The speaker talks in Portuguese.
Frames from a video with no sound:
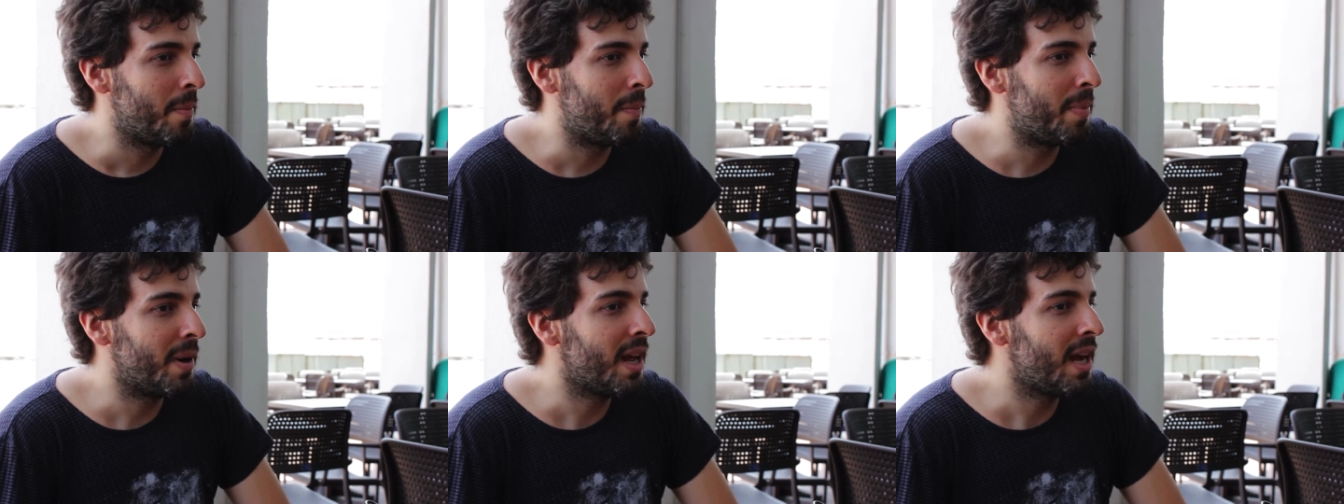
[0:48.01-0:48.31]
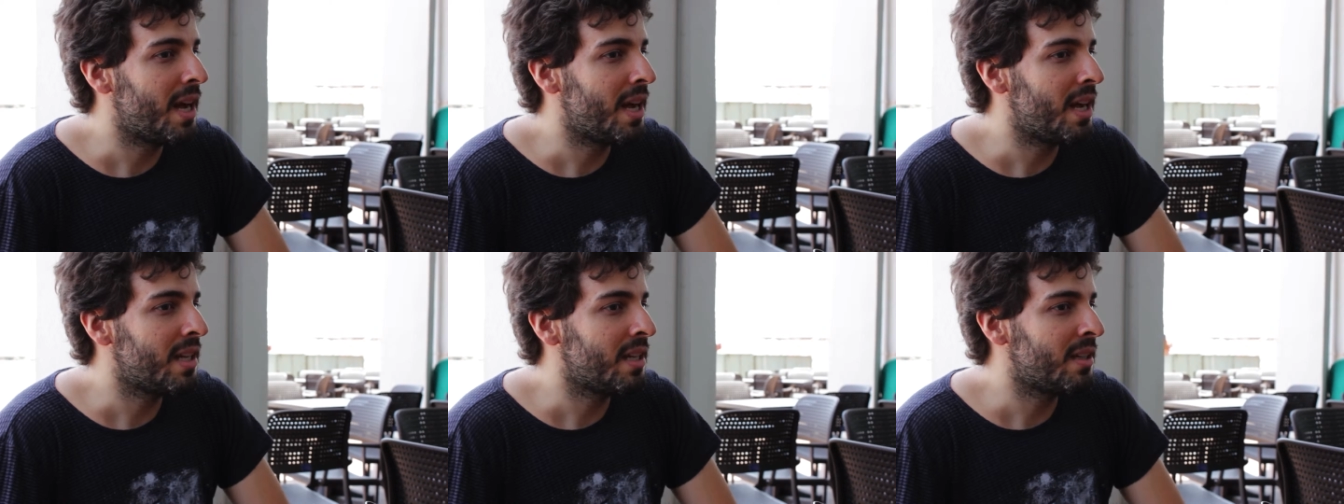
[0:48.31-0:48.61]

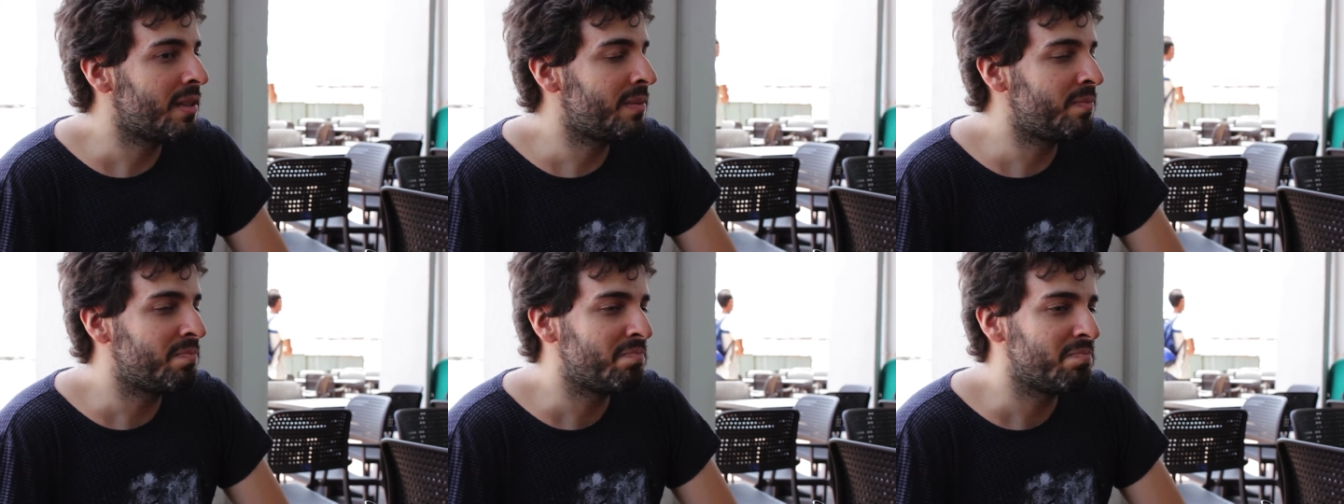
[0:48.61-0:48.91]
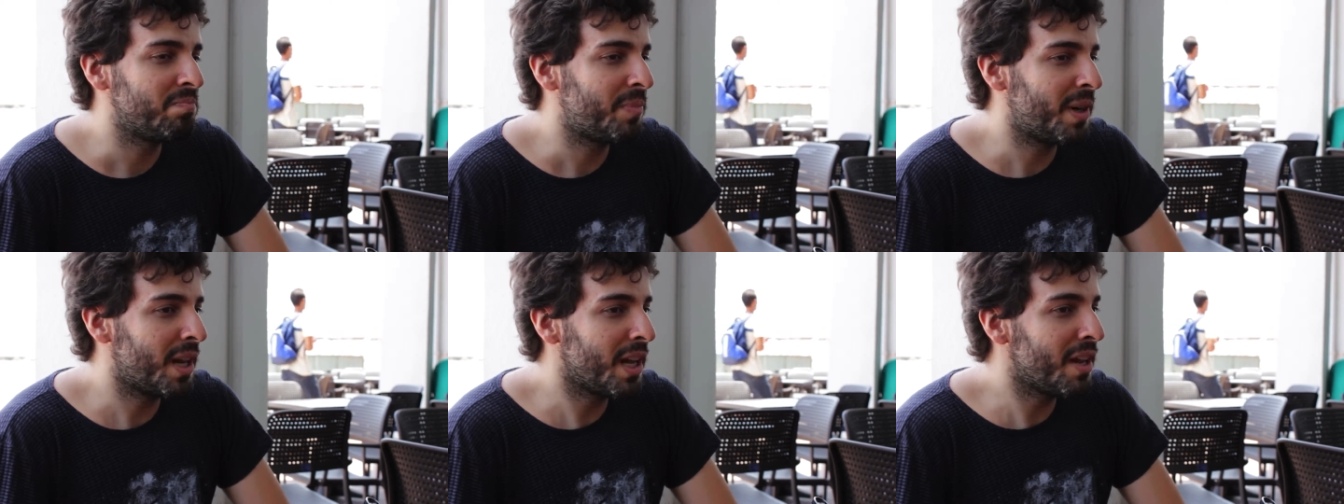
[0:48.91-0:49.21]
para
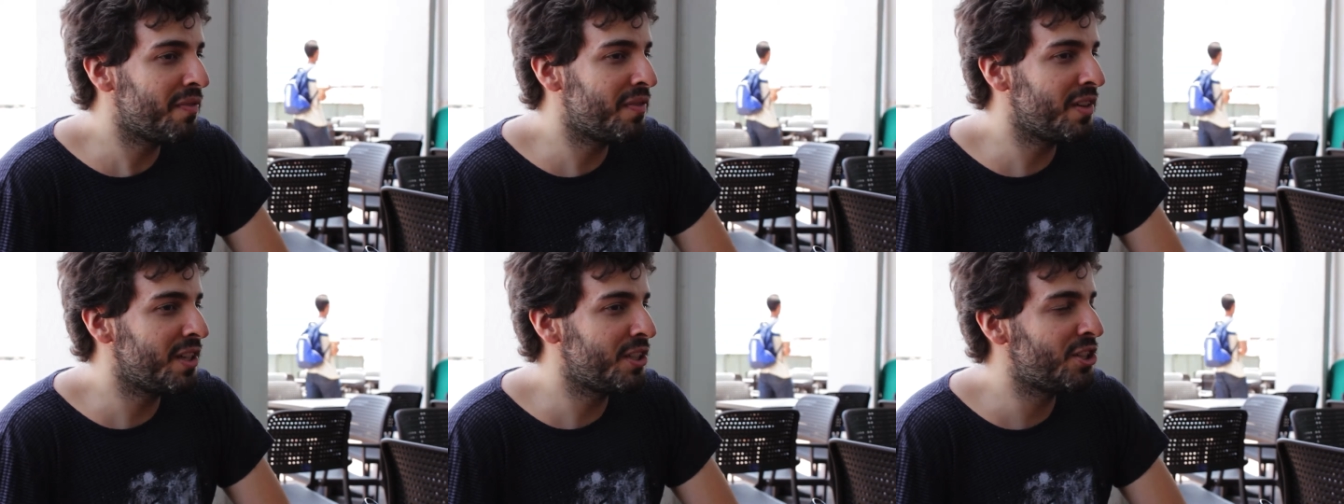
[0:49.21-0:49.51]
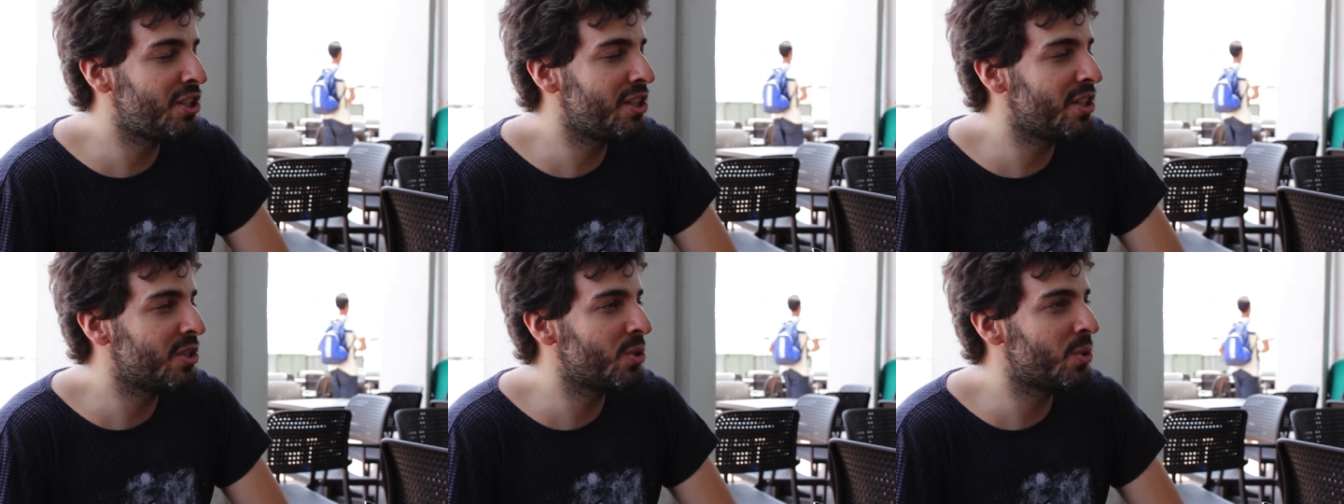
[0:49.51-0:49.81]
para
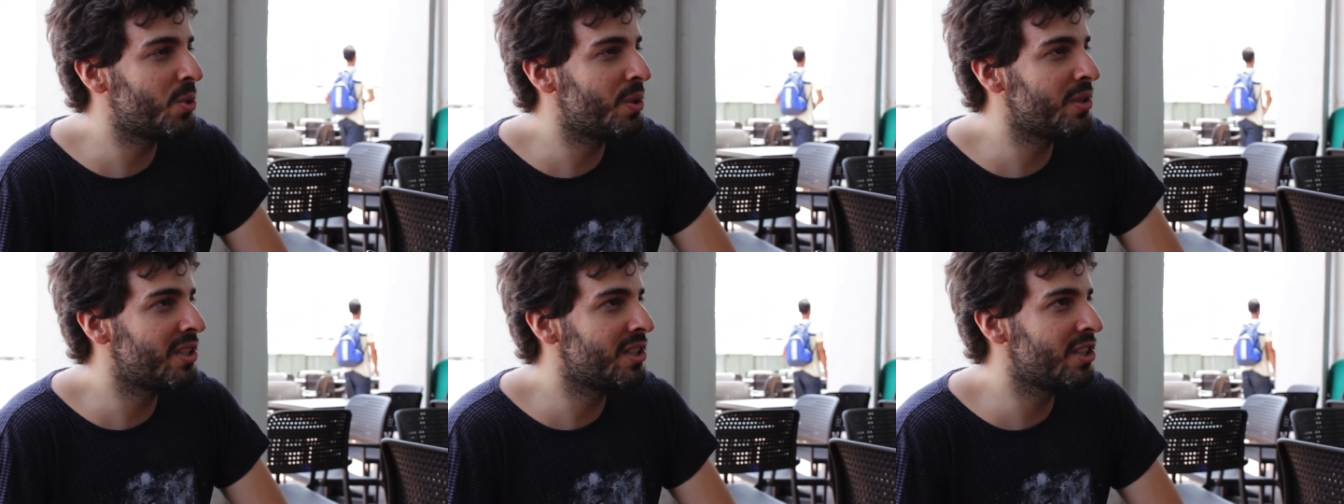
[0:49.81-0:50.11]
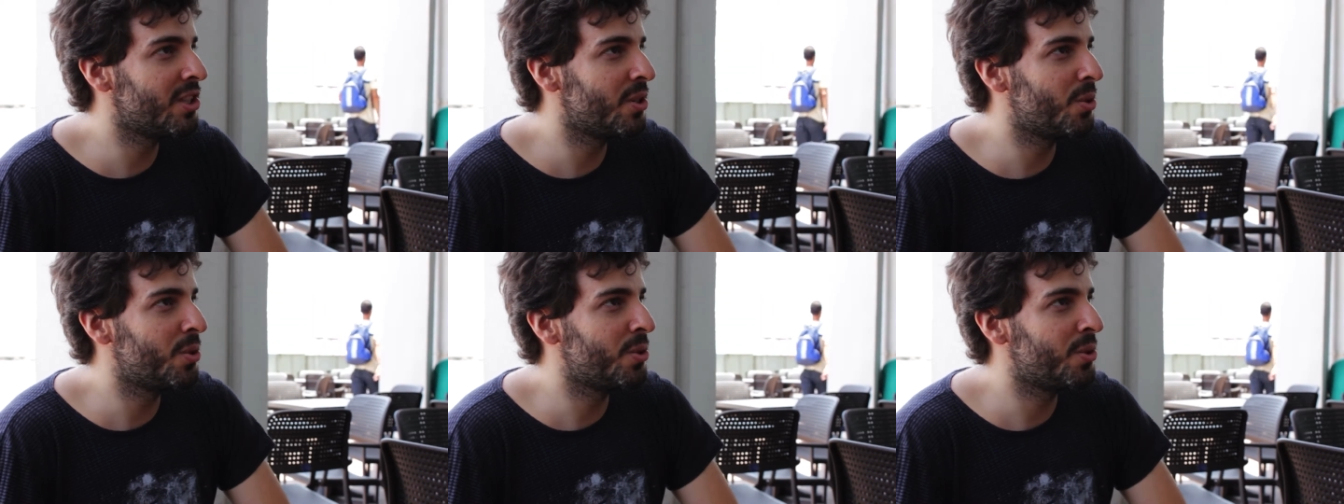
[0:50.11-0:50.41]
refletir as coisas
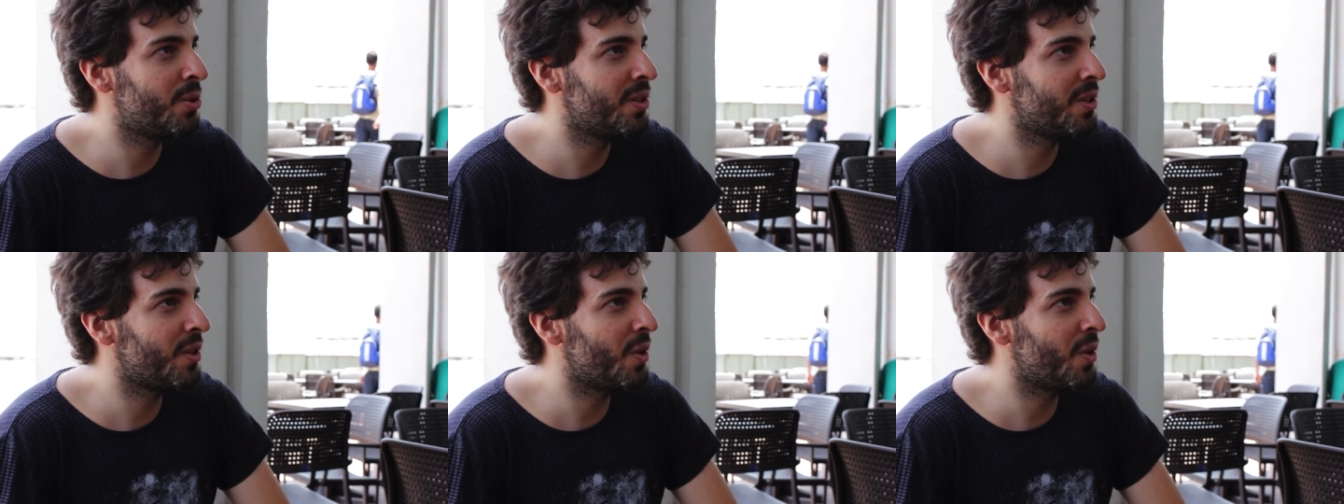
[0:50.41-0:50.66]
que eu